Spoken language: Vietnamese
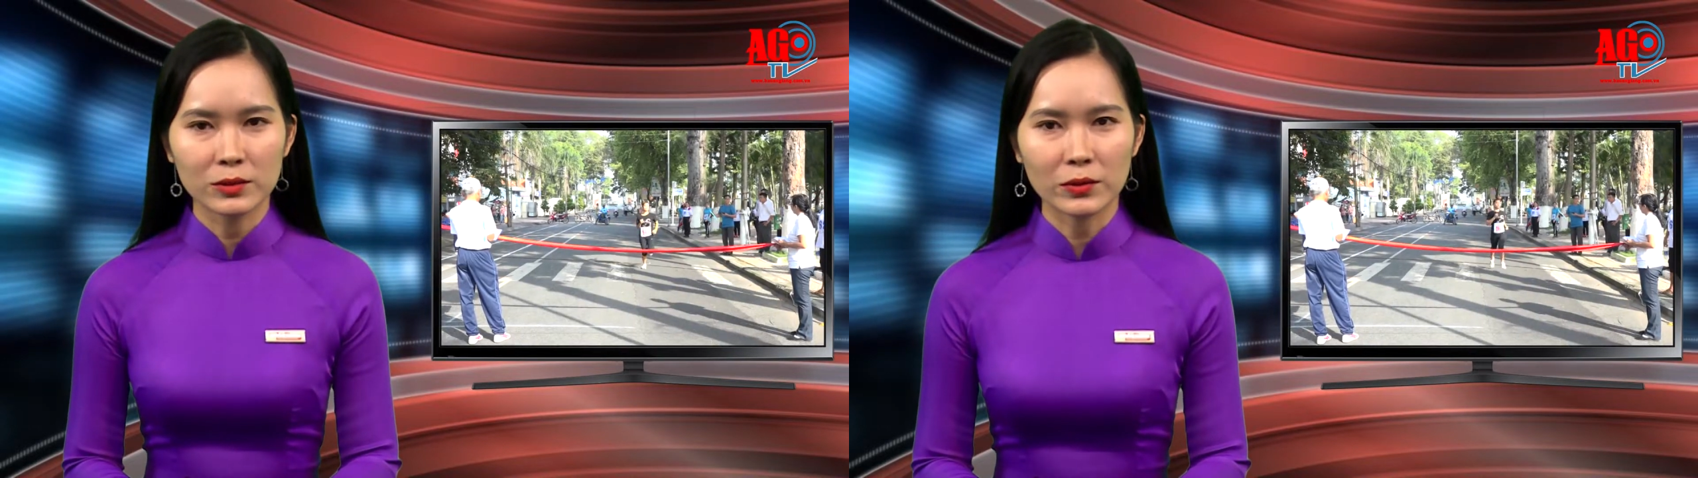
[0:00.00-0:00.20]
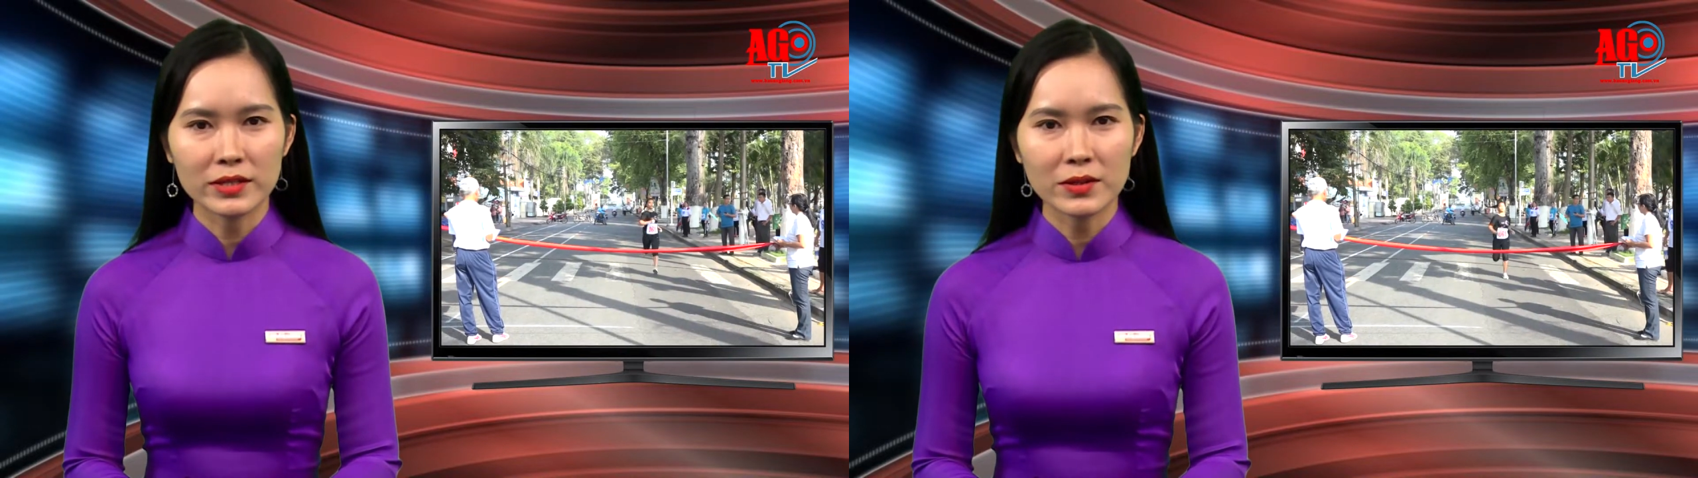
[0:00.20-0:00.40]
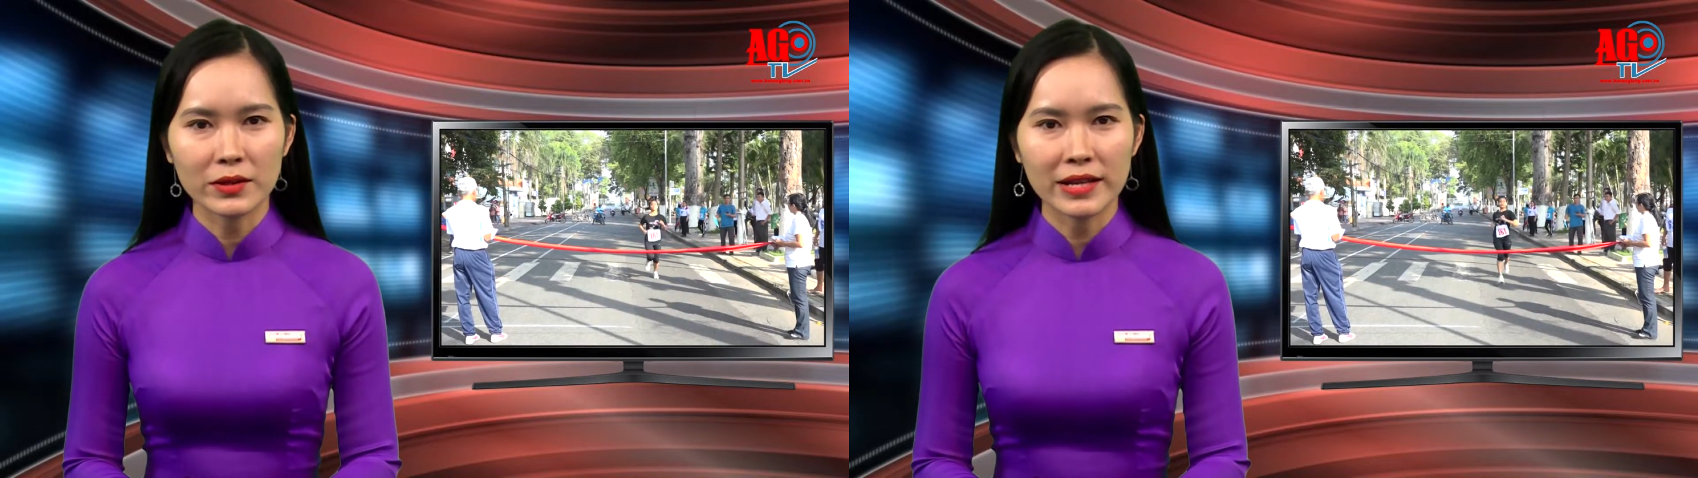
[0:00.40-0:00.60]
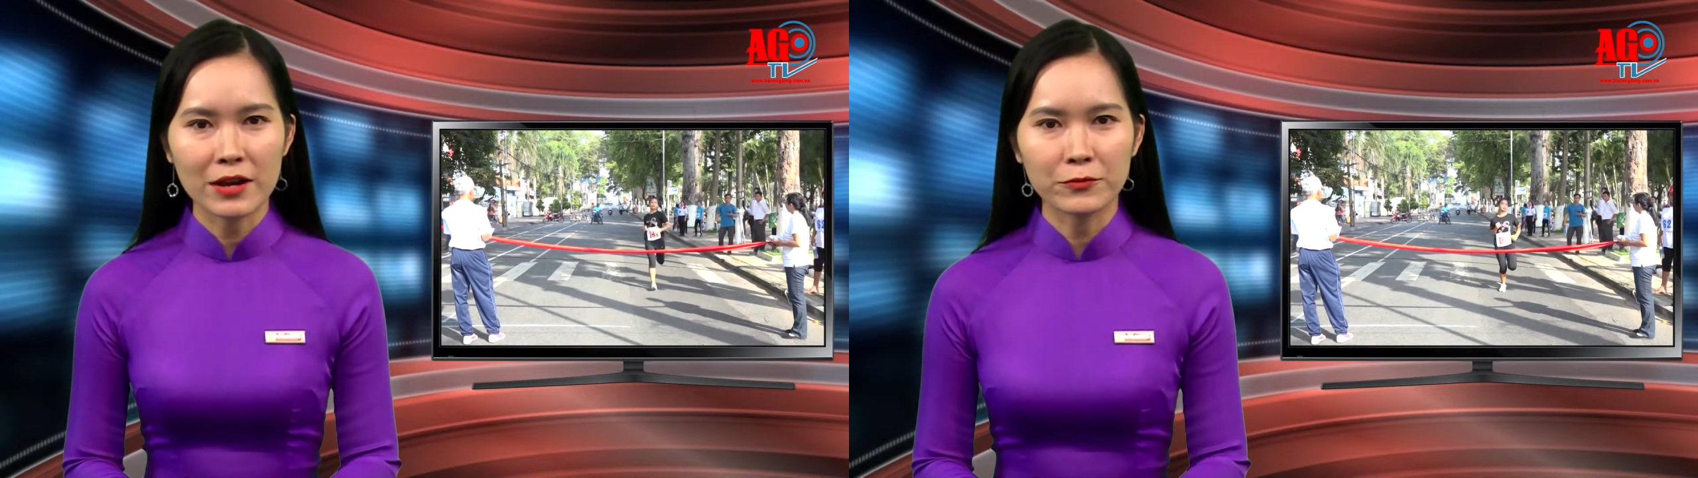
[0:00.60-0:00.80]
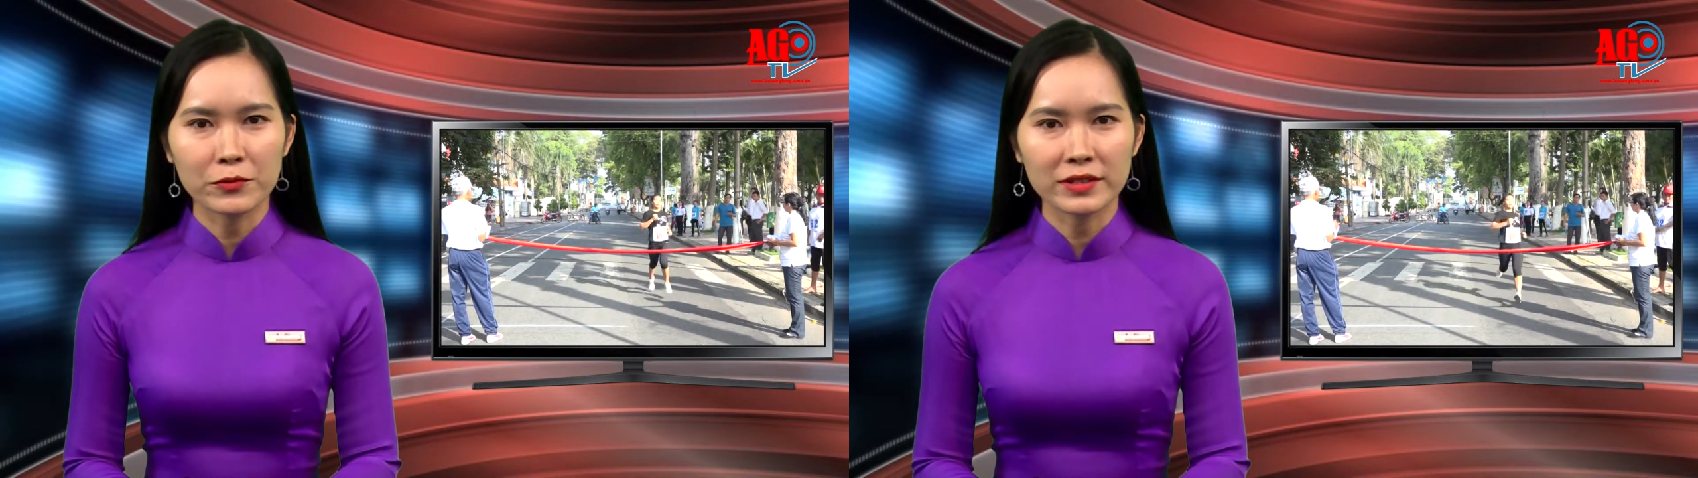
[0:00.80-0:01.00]
tổ chức Hội
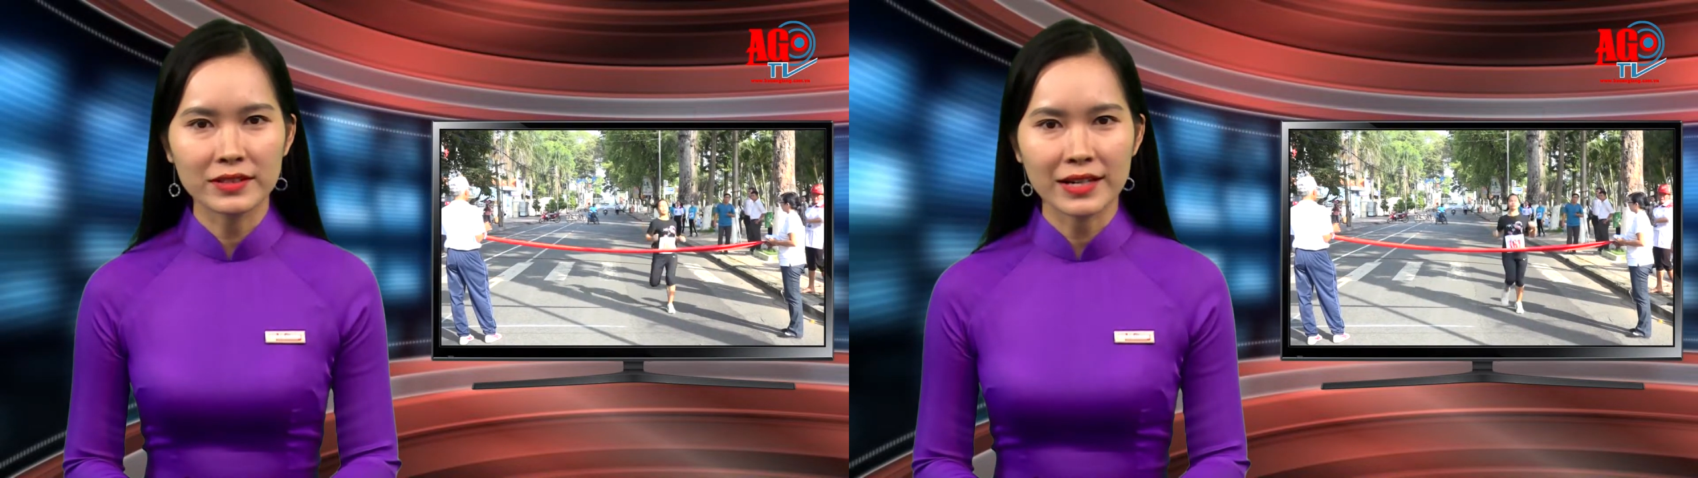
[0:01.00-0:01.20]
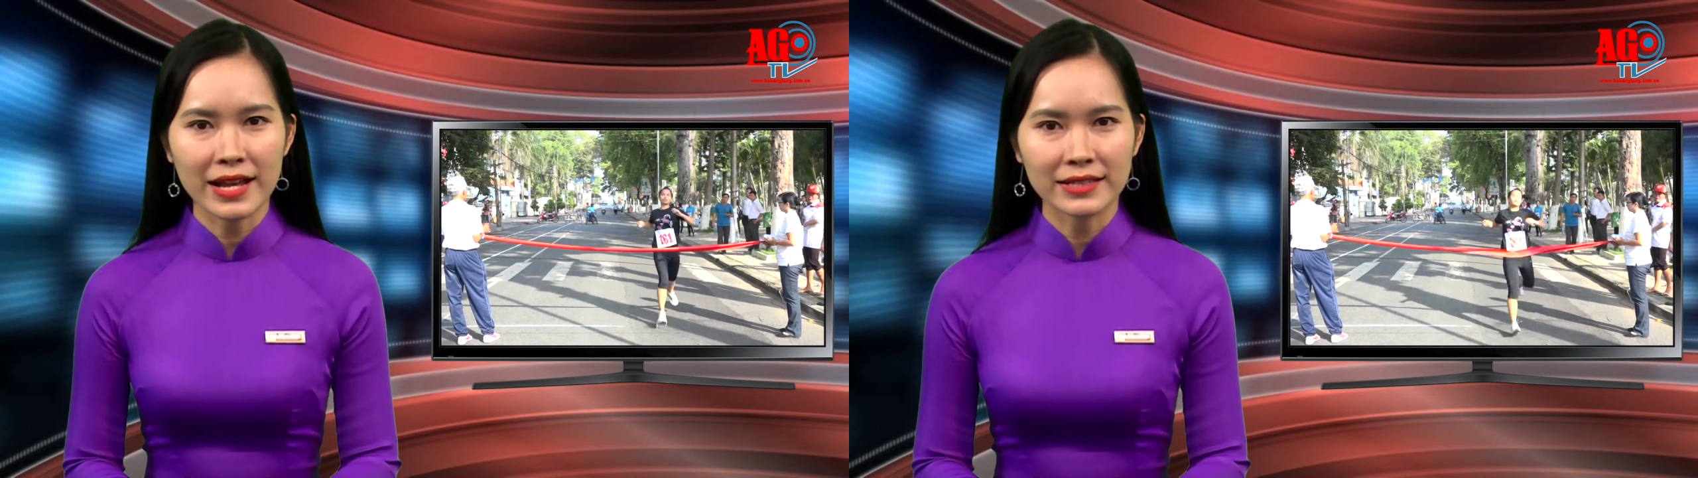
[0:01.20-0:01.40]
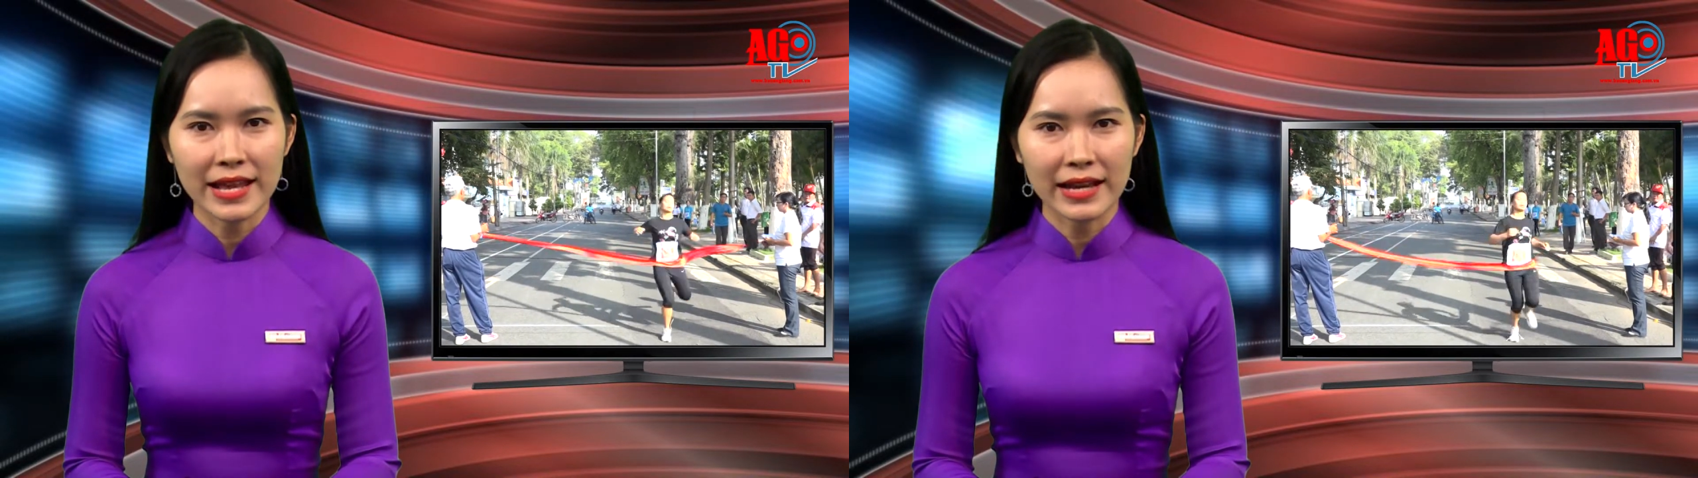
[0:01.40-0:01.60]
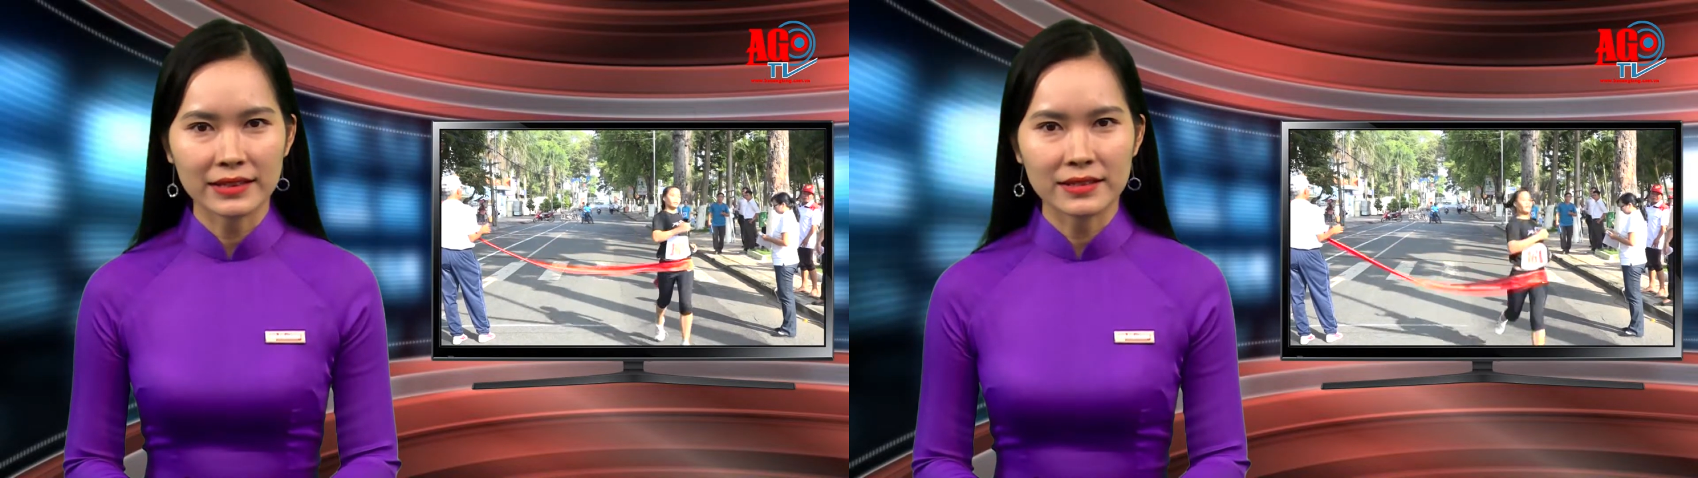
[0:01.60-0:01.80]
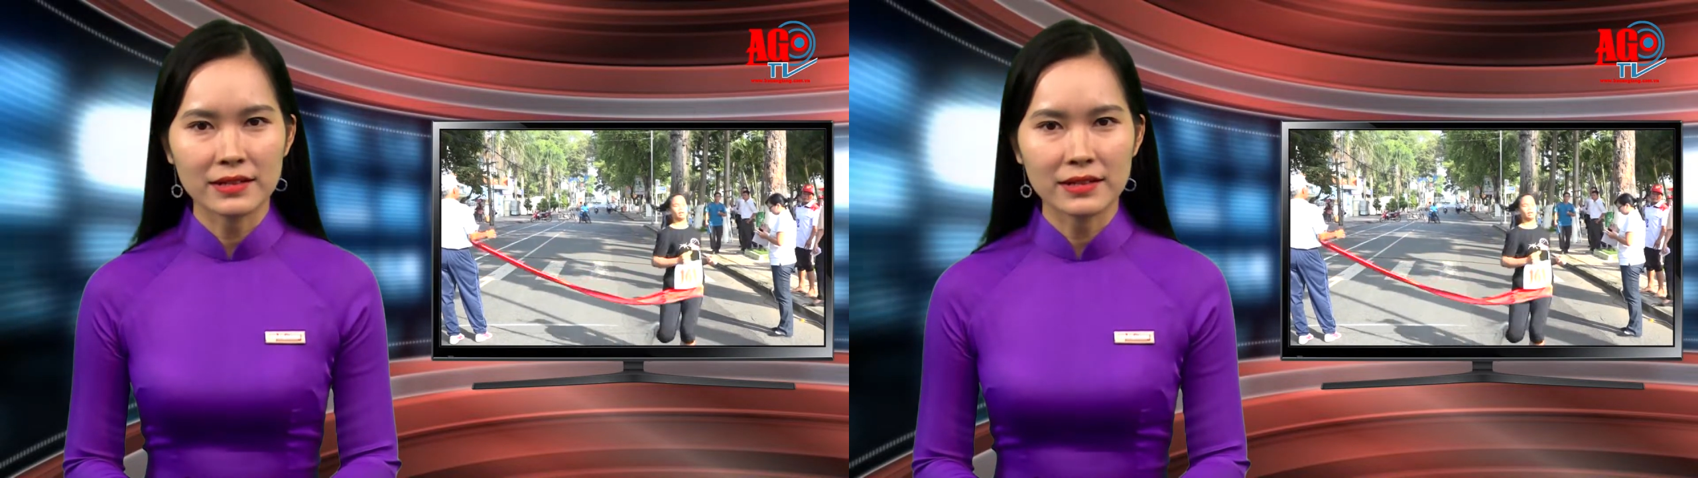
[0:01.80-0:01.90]
thao Phụ nữ tỉnh An Giang